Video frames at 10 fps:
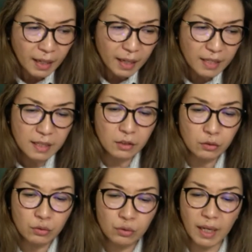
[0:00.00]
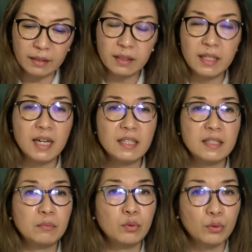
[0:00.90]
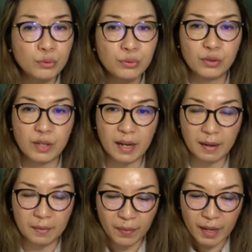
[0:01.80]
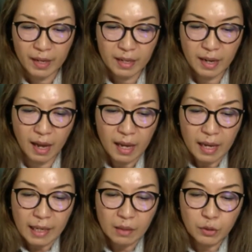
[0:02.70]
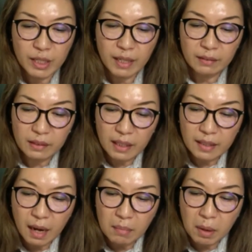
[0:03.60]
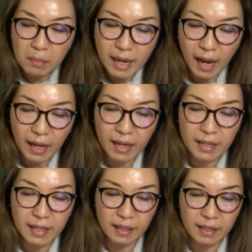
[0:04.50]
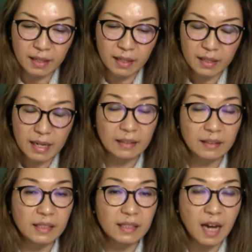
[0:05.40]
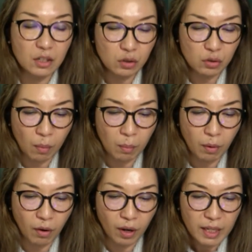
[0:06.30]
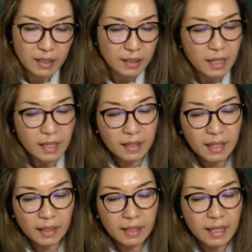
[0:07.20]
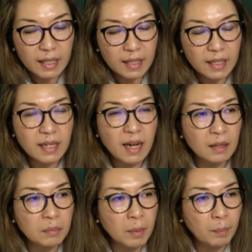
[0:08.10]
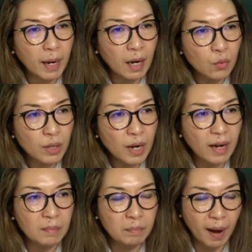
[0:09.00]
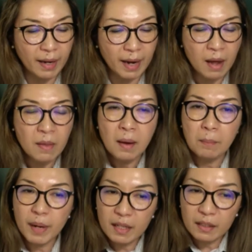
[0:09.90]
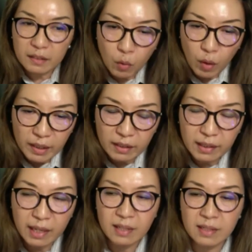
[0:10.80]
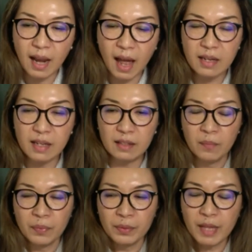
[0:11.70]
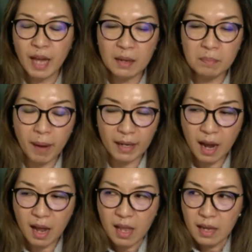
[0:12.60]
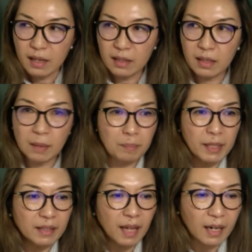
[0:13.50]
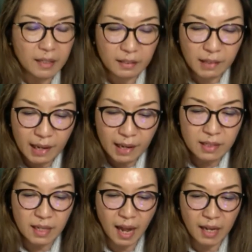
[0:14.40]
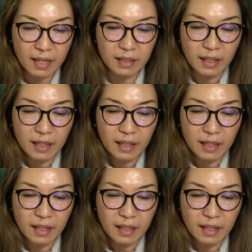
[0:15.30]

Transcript: Kasih itu juga tidak cemburu, saudara. Nah, kemudian tidak memegahkan diri dan tidak sombong. Jadi ternyata ini yang lebih perlu daripada pengetahuan kita yang selangit, daripada eh, kepintaran kita yang selangit.